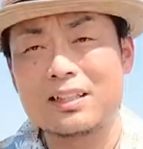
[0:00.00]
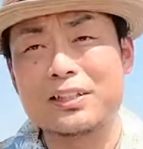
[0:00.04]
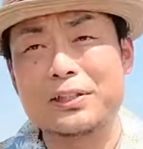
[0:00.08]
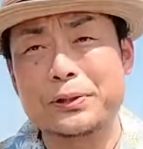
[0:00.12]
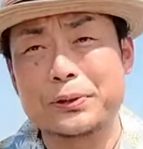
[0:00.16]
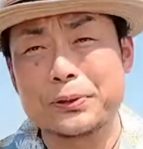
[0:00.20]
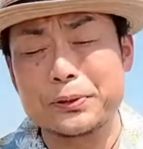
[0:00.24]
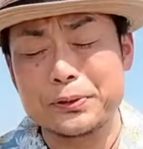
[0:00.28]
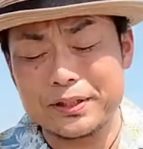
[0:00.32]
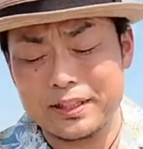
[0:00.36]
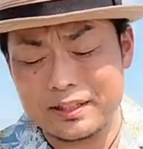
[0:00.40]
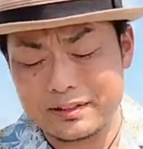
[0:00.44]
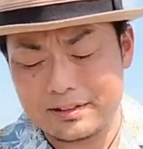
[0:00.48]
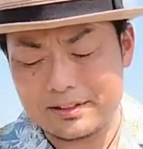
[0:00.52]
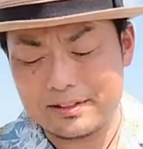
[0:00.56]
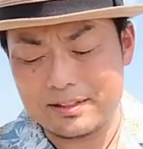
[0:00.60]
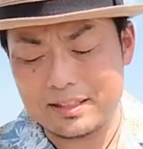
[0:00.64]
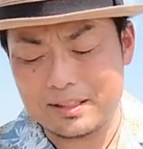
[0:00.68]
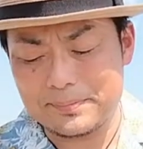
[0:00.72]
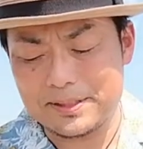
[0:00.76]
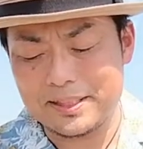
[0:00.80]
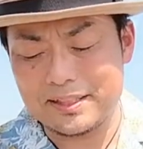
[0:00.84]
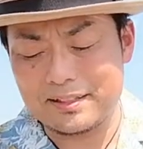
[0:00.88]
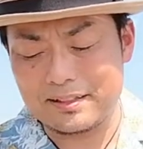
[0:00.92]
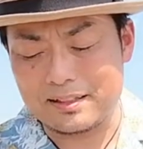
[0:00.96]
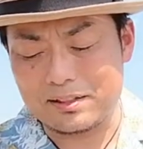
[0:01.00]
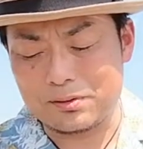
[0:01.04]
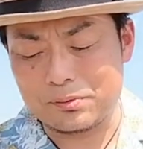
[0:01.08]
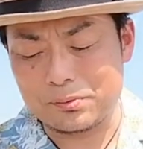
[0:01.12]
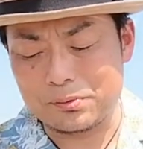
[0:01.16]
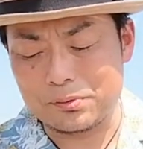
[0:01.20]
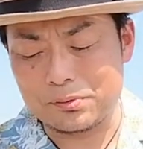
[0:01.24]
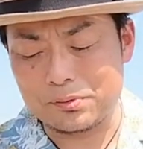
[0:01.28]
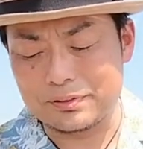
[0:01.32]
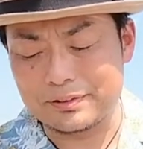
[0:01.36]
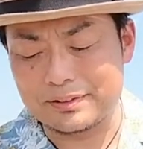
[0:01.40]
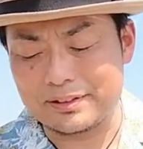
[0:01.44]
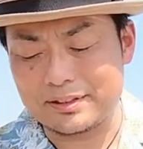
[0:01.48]
ようやく涙が
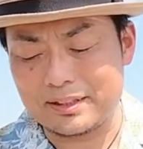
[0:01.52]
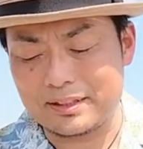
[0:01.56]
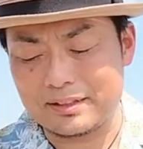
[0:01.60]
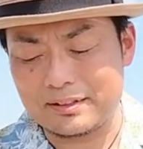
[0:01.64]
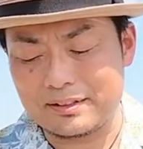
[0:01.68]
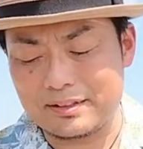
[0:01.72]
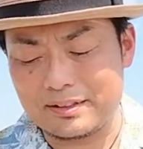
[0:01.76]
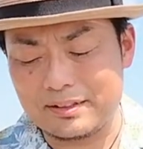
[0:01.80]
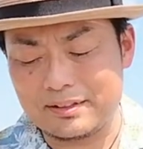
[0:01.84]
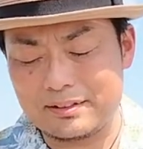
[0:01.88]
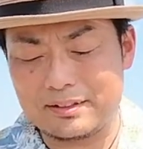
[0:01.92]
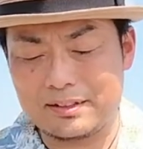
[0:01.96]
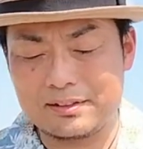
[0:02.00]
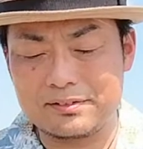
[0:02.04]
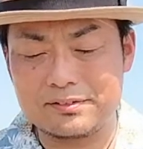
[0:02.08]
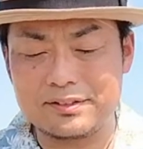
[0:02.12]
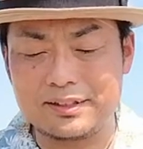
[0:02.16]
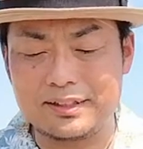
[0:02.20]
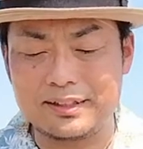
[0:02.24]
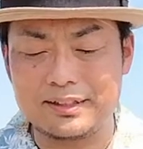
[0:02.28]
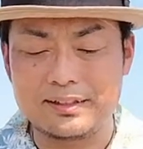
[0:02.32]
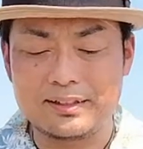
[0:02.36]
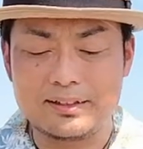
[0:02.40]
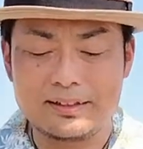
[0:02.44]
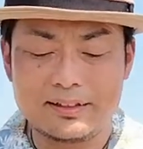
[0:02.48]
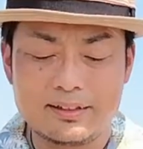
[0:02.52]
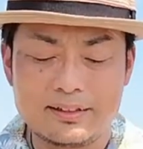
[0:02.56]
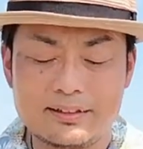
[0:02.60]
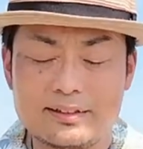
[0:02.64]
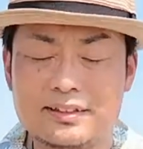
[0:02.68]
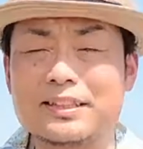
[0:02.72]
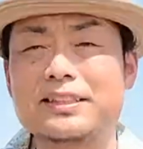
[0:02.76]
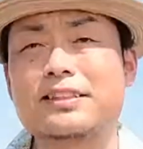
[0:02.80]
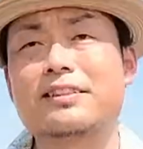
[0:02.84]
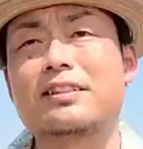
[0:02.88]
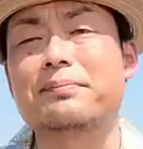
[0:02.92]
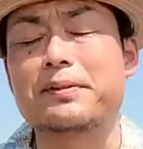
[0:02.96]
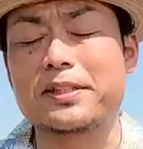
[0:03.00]
頬を伝っていったのに
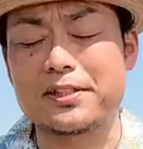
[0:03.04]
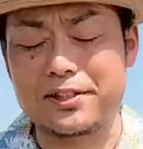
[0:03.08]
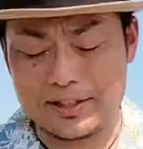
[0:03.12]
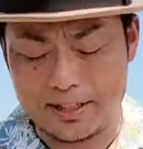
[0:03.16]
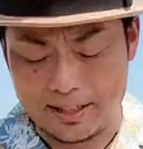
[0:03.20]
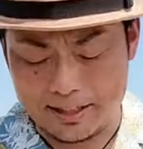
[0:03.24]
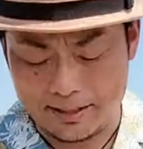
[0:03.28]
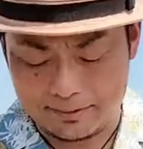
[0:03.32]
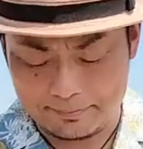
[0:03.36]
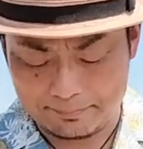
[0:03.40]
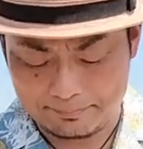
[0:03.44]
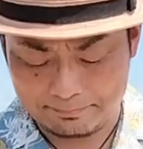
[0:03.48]
気づきました。